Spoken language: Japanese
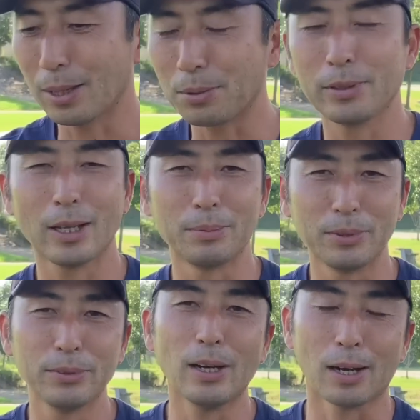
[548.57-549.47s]
考になる
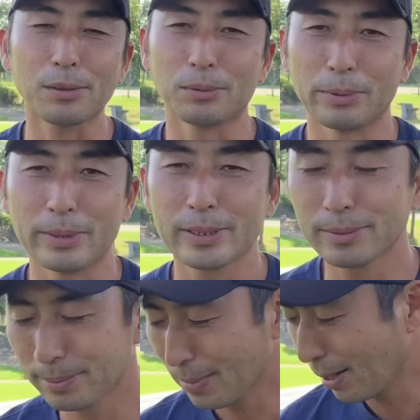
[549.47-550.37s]
部分はあると思います。
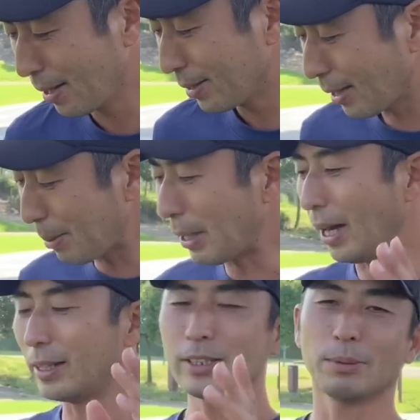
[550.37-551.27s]
で、
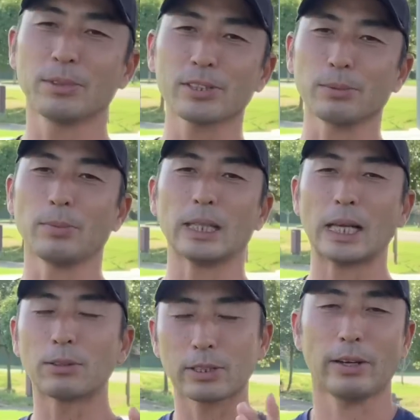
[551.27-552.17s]
話を戻すと、
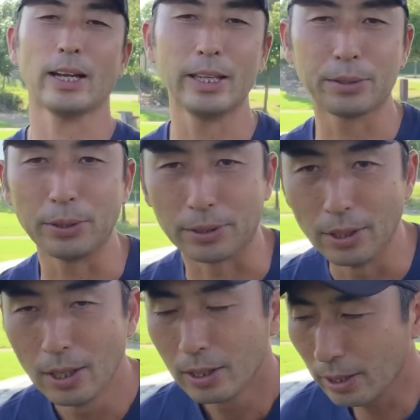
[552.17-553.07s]
猫背はやりにくいと。
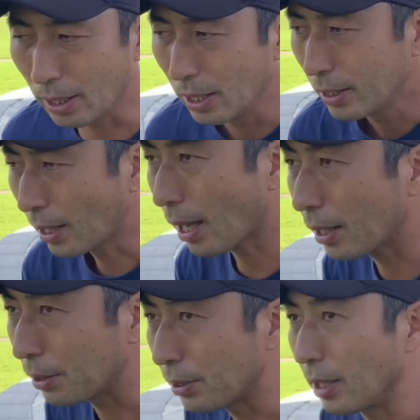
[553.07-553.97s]
で、だか
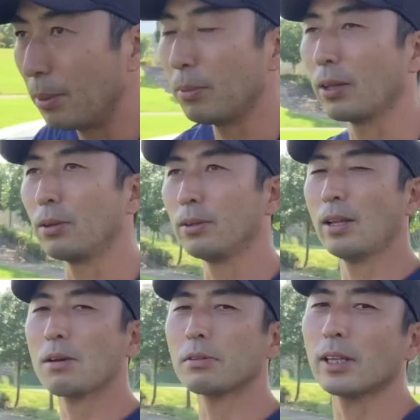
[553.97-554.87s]
らといって、
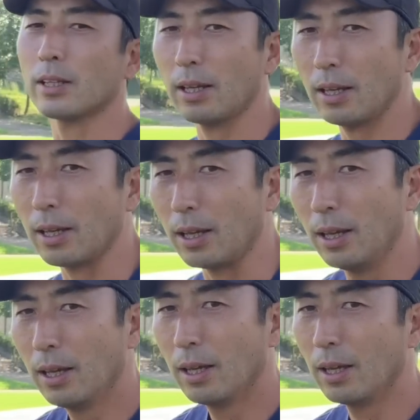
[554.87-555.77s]
猫背で、
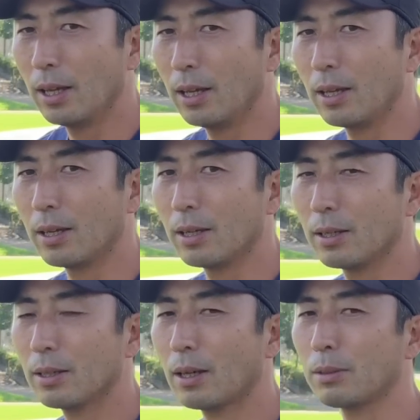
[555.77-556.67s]

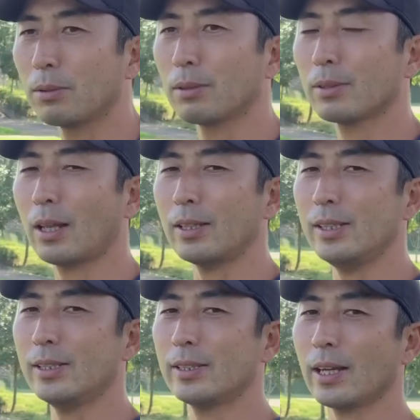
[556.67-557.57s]
正
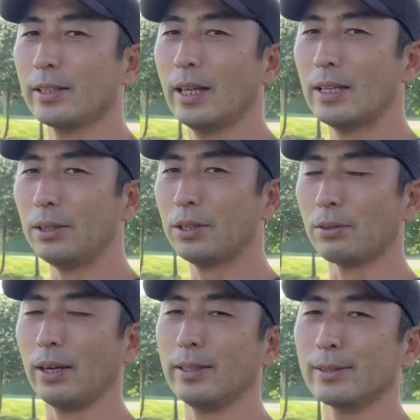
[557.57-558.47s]
しい姿勢ができる
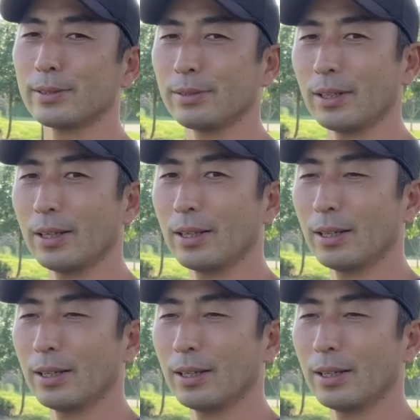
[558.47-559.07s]
人はいいんですよね。